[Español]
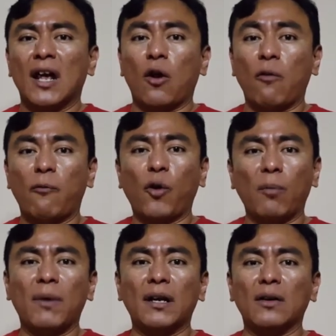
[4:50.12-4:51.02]

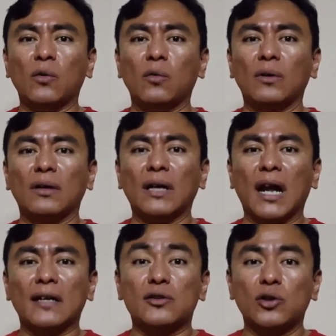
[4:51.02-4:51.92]
conforman una
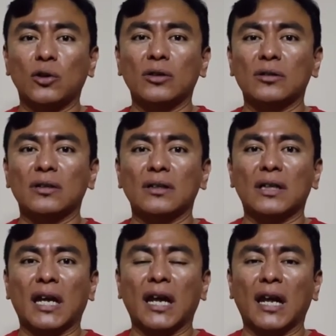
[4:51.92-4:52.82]
acción
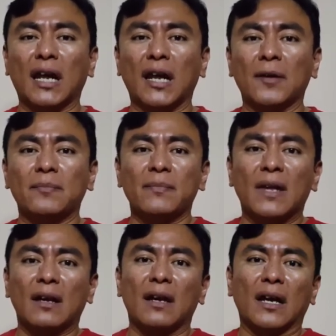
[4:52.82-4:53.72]
que
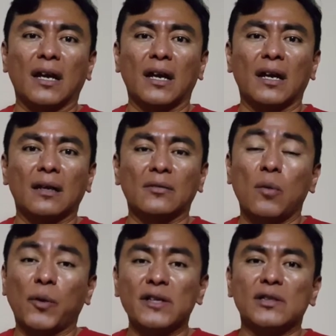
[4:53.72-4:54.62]
eh,
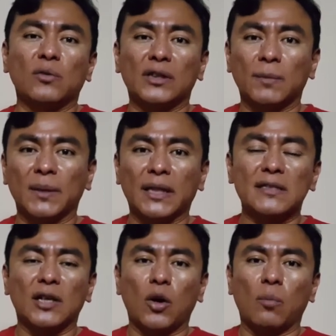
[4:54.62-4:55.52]
no puede sino
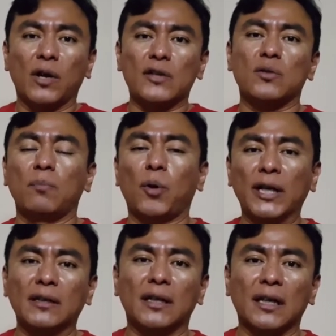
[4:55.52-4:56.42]
interpretarse como una acción
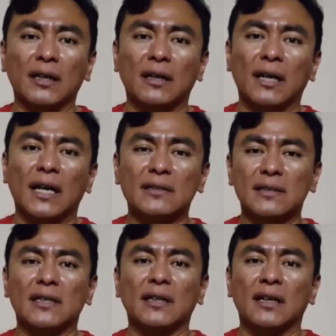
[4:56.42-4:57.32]
política. Es
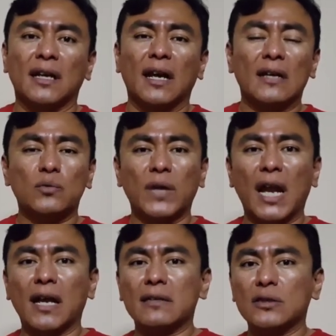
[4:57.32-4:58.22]
decir, es una
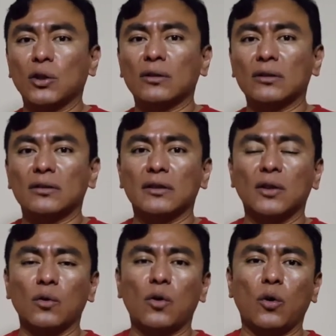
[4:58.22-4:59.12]
elección de
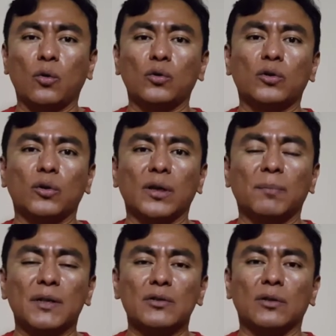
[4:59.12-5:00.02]
un conjunto de
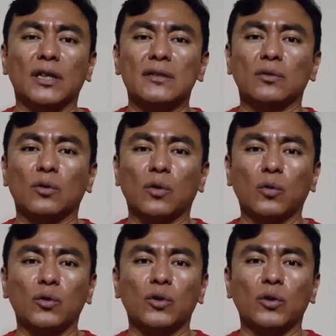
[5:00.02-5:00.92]
personas, de un
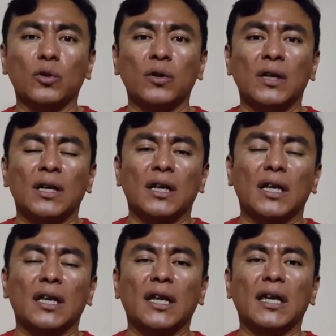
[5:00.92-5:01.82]
conjunto
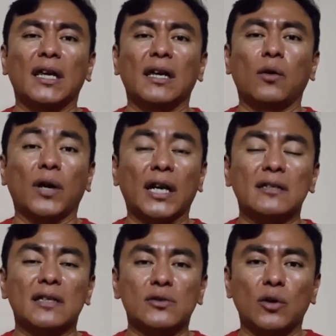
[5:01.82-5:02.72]
de
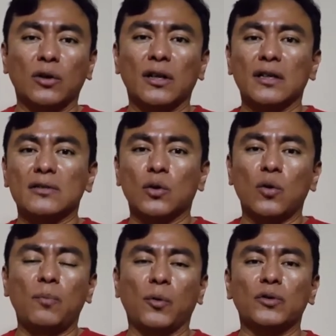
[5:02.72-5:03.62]
organizaciones,
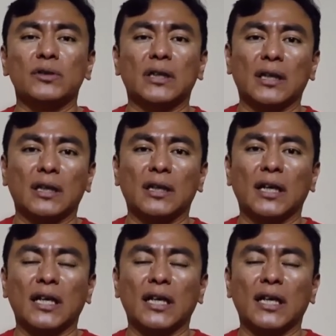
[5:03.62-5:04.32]
grupos, eh,